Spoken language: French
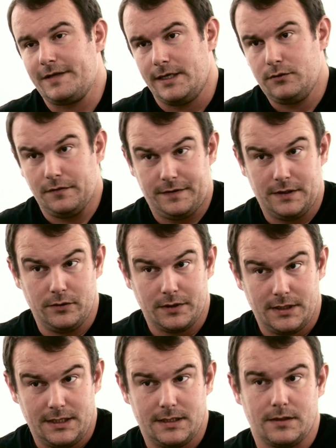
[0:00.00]
en, taille de
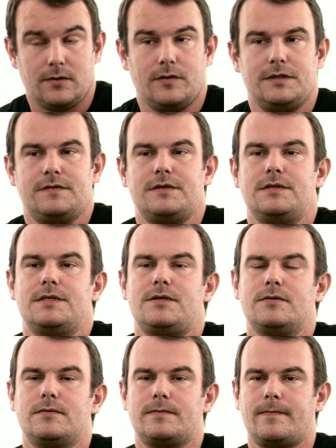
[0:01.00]
figurine, en
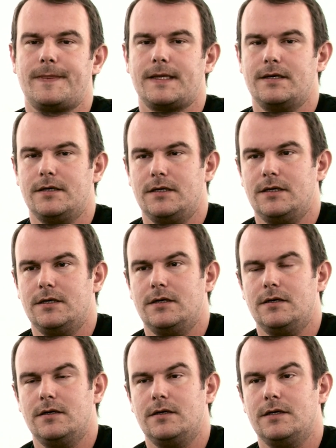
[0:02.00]
définition.
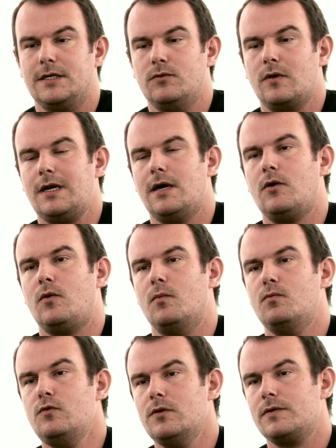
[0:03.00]
Euh, et donc là,
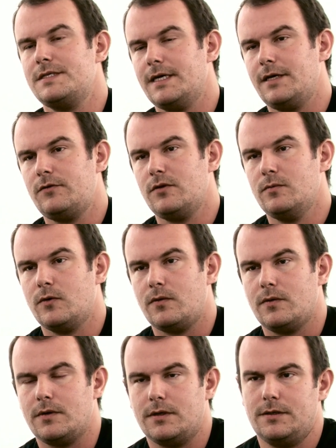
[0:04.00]
en moulant
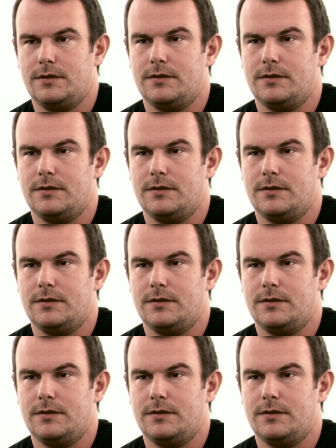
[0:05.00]
directement